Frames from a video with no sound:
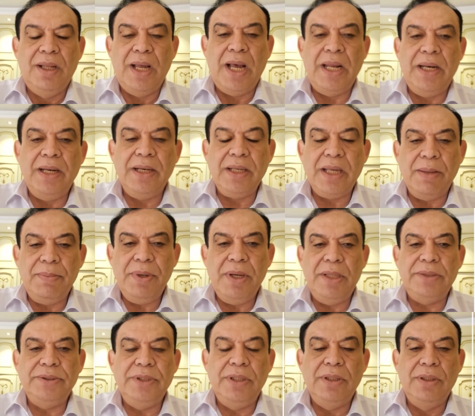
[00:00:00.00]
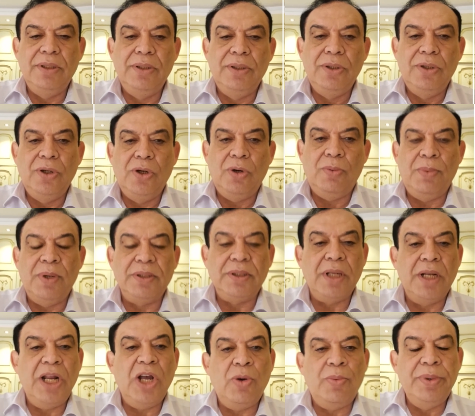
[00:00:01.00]
على الكباري
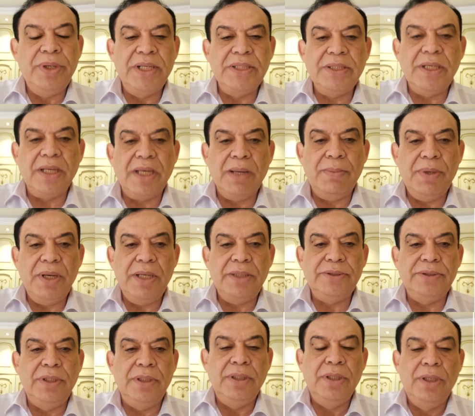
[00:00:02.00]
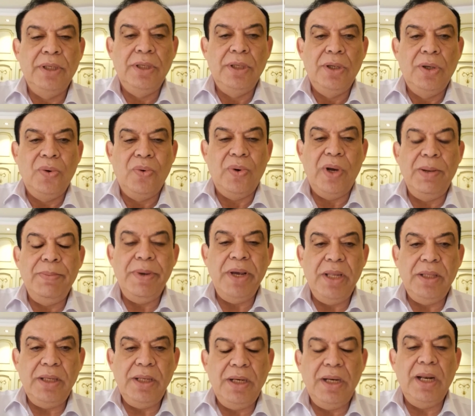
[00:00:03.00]
ومطالع ومنازل الكباري
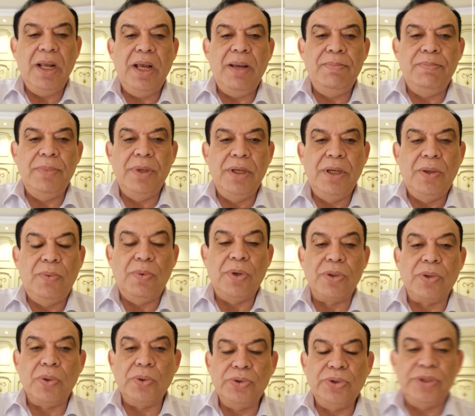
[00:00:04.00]
والميادين الهامة والطرق